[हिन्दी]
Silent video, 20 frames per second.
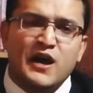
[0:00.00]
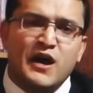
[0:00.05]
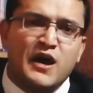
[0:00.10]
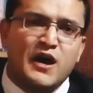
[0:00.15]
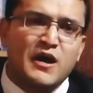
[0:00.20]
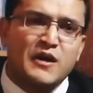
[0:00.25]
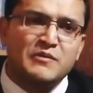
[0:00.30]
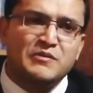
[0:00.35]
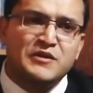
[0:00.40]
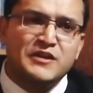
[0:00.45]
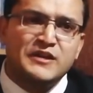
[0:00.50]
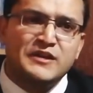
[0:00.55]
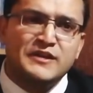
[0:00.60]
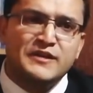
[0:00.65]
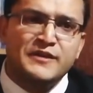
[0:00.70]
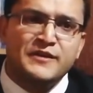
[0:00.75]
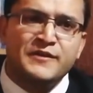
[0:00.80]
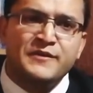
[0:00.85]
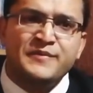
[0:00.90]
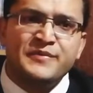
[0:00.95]
आपके
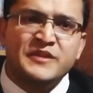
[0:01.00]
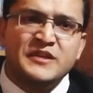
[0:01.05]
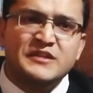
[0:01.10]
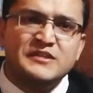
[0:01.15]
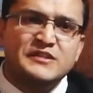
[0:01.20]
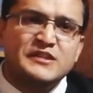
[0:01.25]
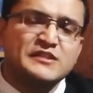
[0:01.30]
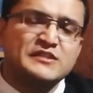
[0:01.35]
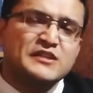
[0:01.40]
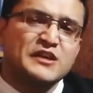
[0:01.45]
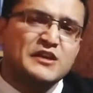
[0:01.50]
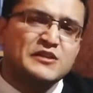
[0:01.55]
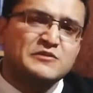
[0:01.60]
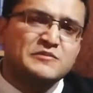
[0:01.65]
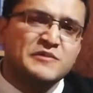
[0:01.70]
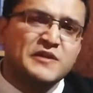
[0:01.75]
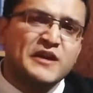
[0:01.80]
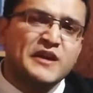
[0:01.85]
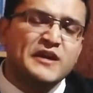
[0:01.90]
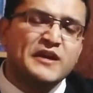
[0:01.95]
लिए तीसरा
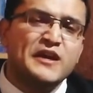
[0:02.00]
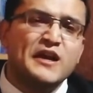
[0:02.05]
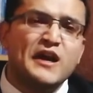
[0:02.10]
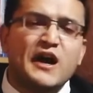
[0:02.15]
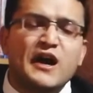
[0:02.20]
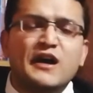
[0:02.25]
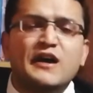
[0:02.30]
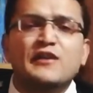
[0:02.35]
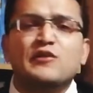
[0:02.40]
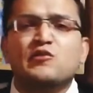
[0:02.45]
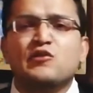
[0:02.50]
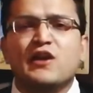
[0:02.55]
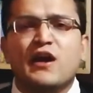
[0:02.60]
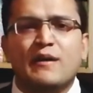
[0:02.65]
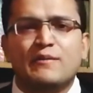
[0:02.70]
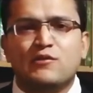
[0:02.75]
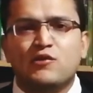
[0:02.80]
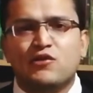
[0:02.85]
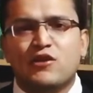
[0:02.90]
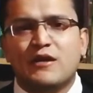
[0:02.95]
इसमें है कि अगर कोई
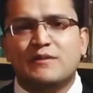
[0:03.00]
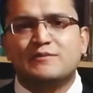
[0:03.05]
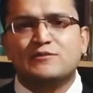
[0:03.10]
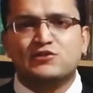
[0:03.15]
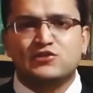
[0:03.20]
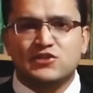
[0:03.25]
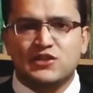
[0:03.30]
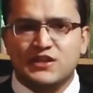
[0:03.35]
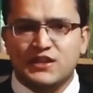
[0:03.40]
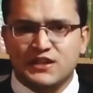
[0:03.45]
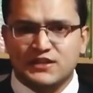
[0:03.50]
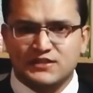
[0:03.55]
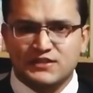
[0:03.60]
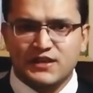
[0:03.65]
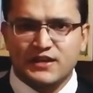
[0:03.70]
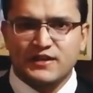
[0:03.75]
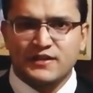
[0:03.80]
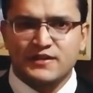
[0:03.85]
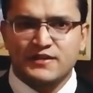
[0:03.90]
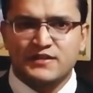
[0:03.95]
आपको काम मुश्किल
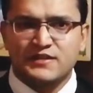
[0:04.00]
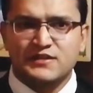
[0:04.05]
लगता है